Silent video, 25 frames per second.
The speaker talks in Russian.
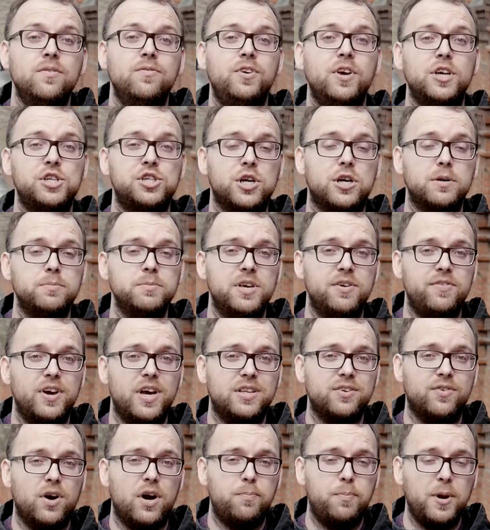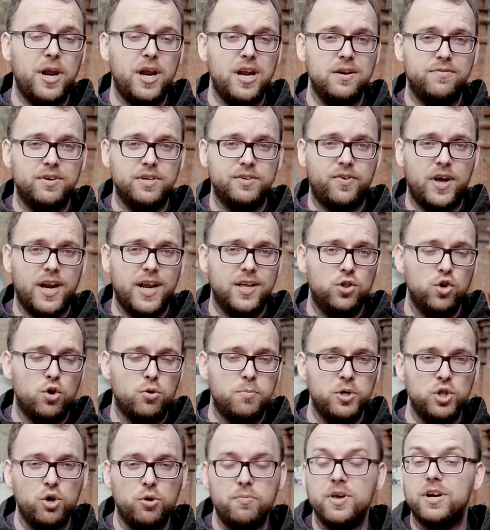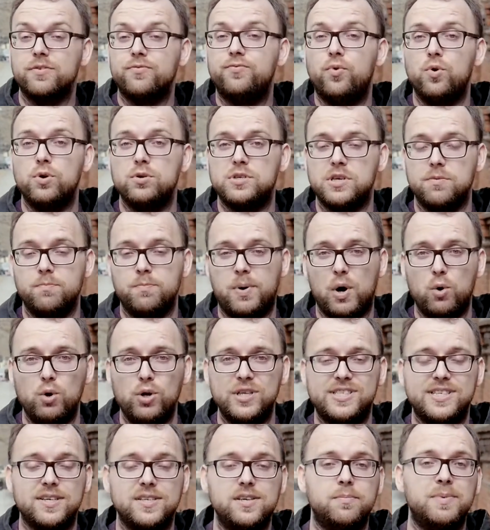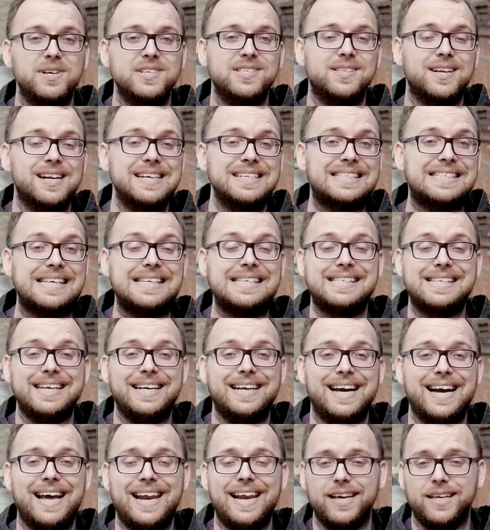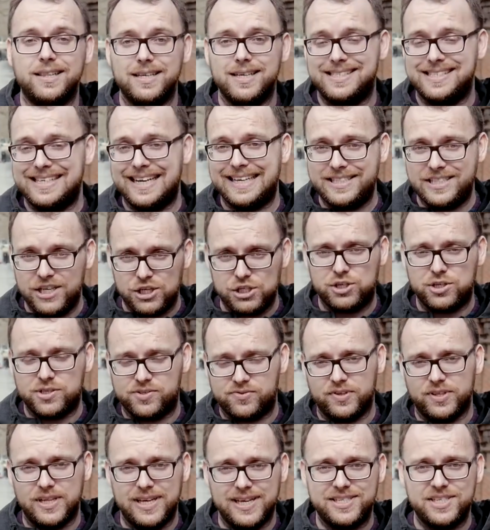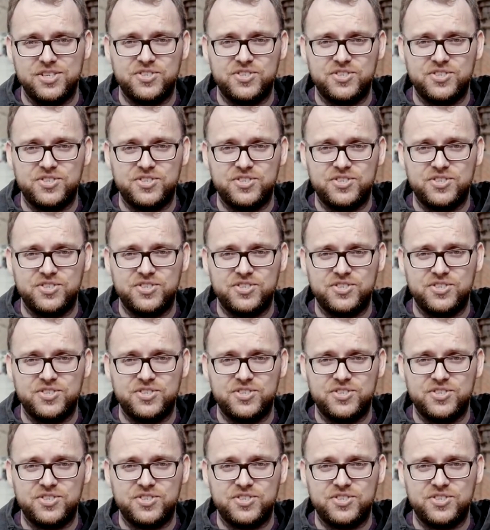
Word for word: Вечером 9 апреля во дворе дома номер 8 по улице демонстрации загорелась отечественная